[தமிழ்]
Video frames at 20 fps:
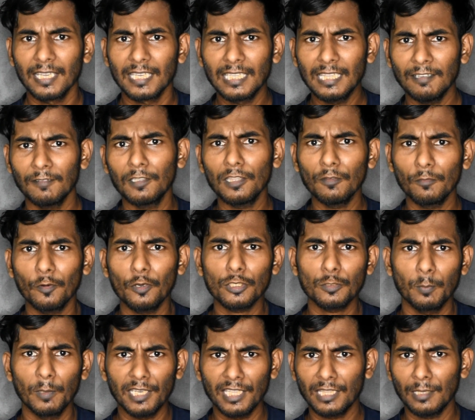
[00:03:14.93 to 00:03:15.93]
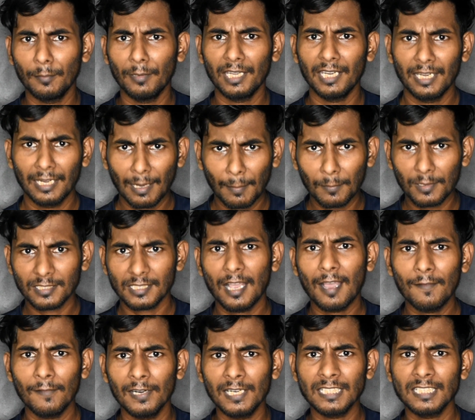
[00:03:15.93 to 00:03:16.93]
இதை வந்து ஃபோர்ஸ் பண்ணி இந்த மாதிரி நம்மளை
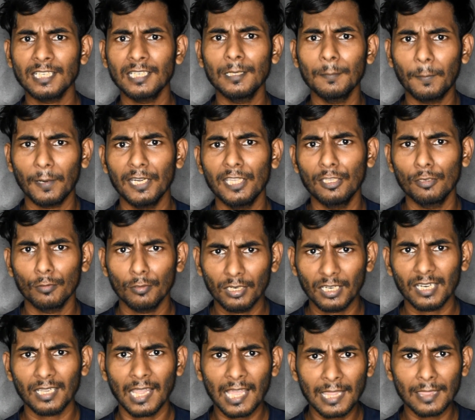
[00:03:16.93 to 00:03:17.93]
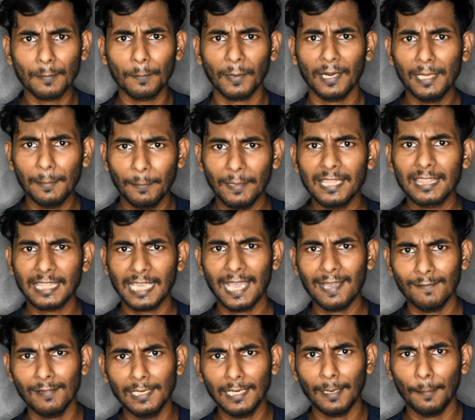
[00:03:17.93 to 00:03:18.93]
சாவடிச்சுக்கிட்டு படிக்கணுன்றதான் இந்த படிப்பே
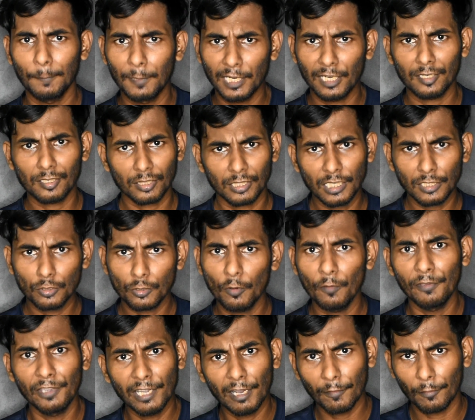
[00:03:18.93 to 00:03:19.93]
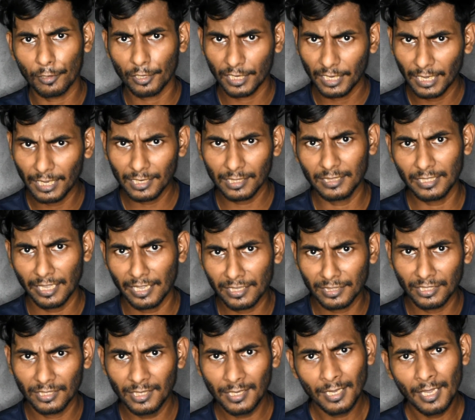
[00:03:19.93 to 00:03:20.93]
தேவையில்லை அப்படின்றது தான் ஜோவிகாவோட அவரோட கருத்தாக
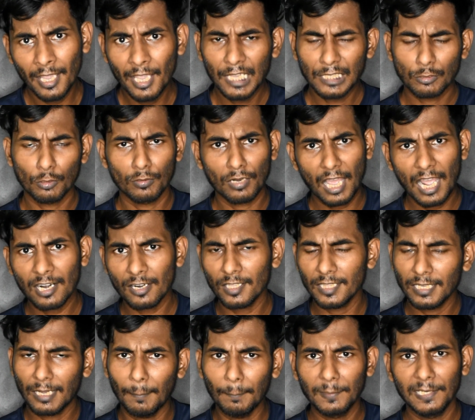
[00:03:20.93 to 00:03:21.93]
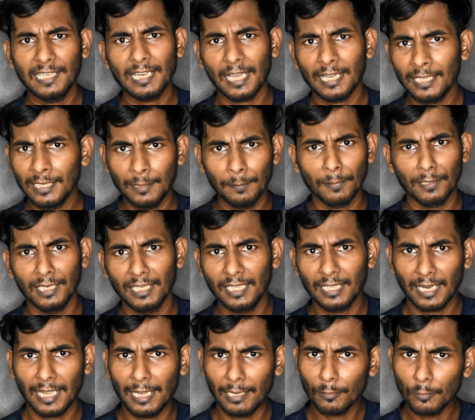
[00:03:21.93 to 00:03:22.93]
இருந்தது ஸோ நானும் அதை கம்ப்ளீட்டாக அக்ரி
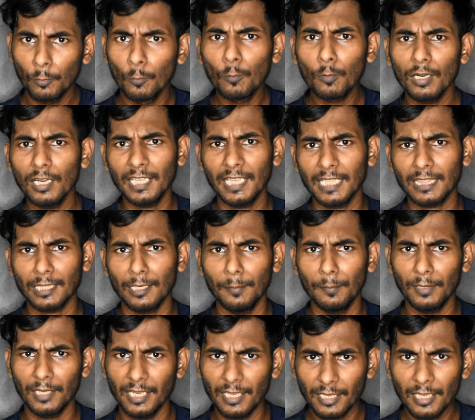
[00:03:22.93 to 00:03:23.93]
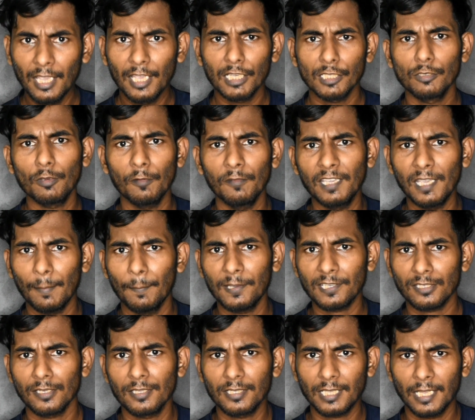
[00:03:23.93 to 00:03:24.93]
பண்ணிக்கிறேன் உங்களுக்கு எத்தனை பேர் ஜோவிகா
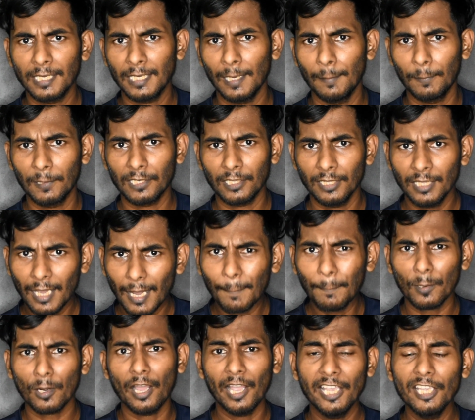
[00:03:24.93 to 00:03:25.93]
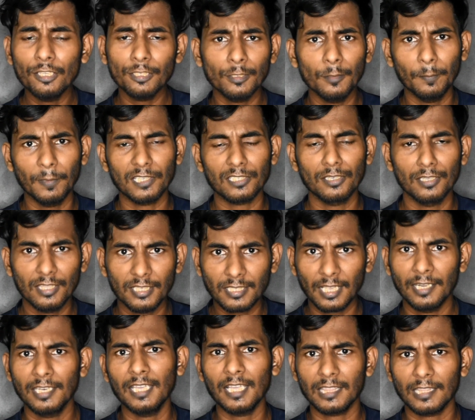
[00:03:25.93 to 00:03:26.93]
பேசினது பட்டது அப்புறம் ஐசு பேசினது
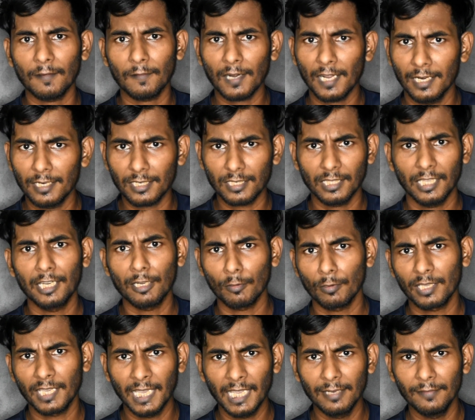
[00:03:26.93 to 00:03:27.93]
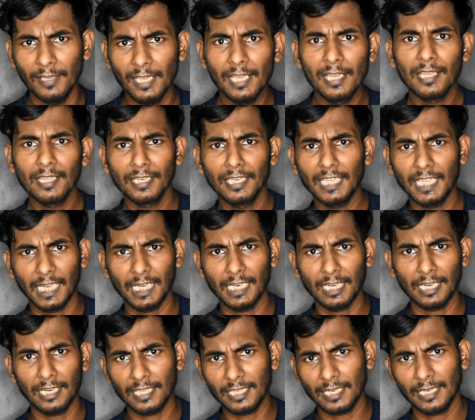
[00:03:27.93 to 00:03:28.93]
சரியாக தவறான்றது தான் என்னோட கேள்வி நீங்கள்
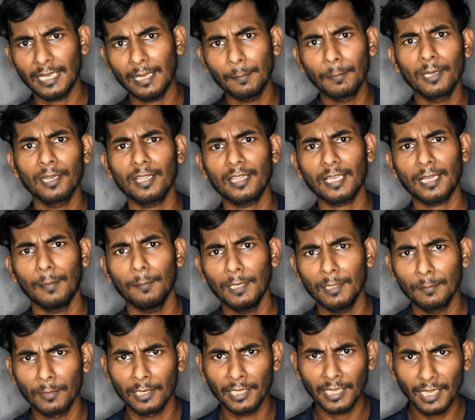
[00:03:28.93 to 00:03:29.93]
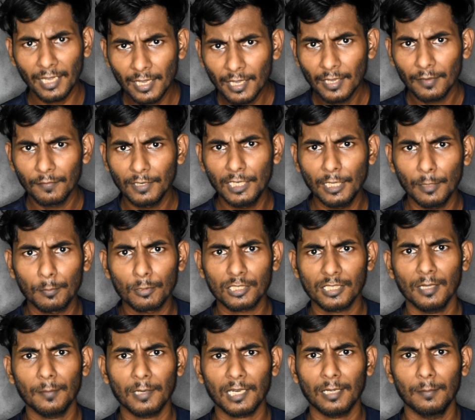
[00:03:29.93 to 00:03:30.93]
என்ன நினைக்கிறீங்க அப்படின்றத கமெண்ட் பண்ணுங்கள் வீடியோ
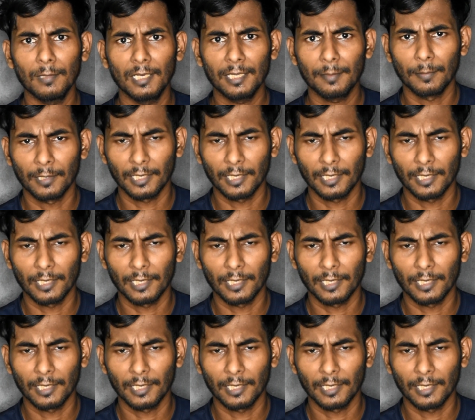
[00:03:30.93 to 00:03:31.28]
பிடிச்சா மறக்காமல் லைக்